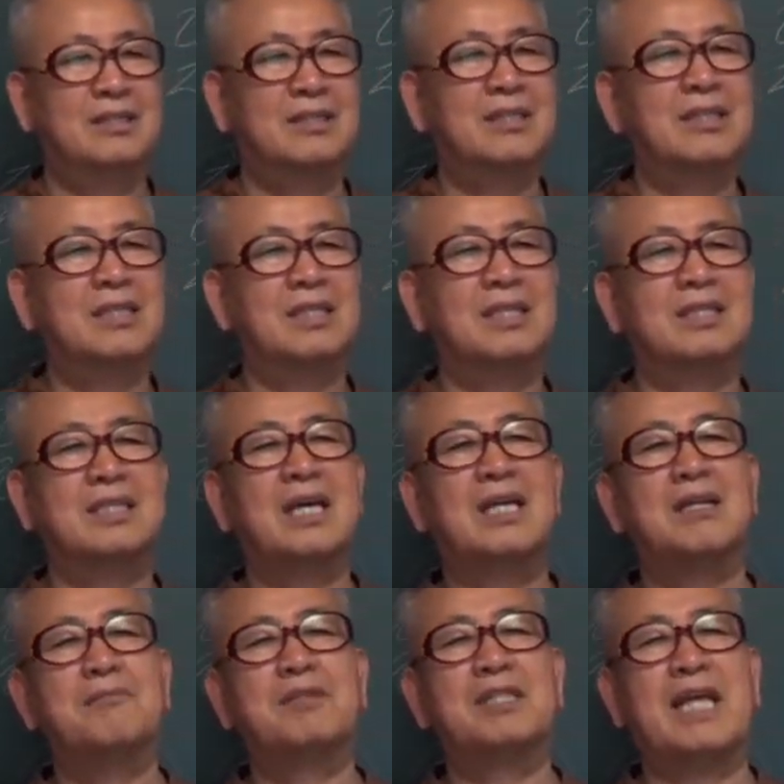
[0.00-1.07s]
그러니까
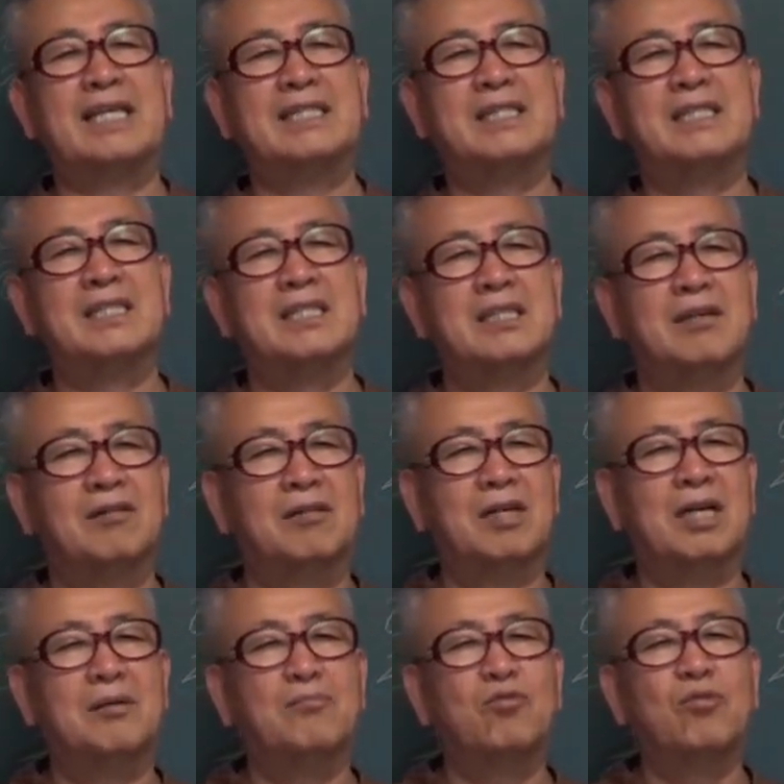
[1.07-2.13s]
사람을 다스리는
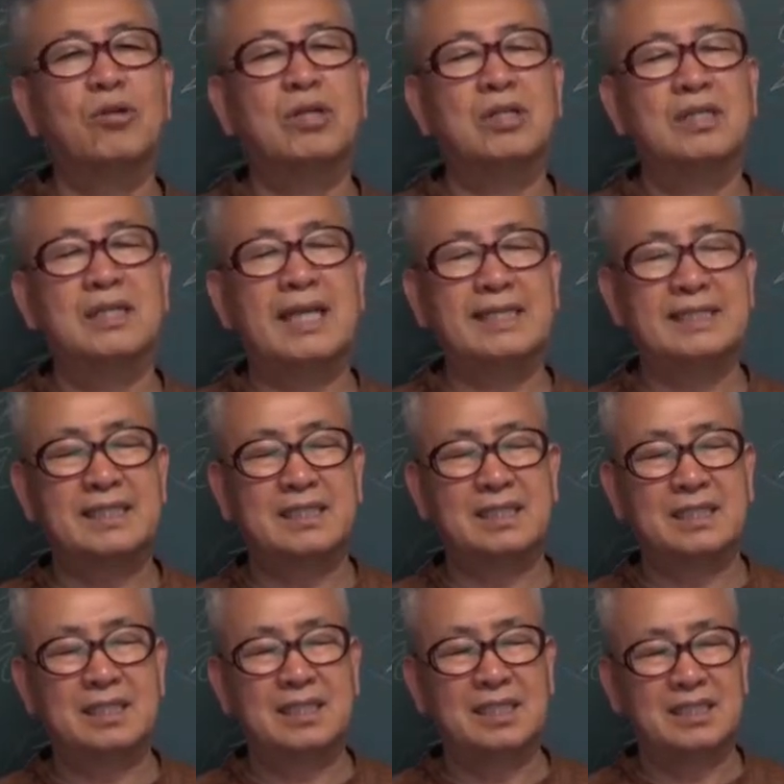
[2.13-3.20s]
것과 물건을
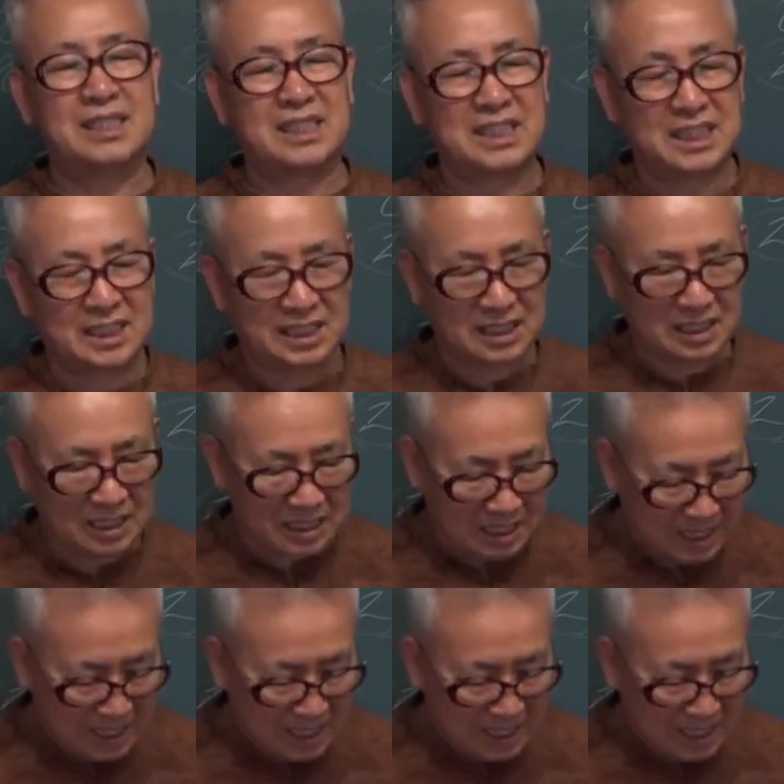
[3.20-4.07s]
다스리는 것이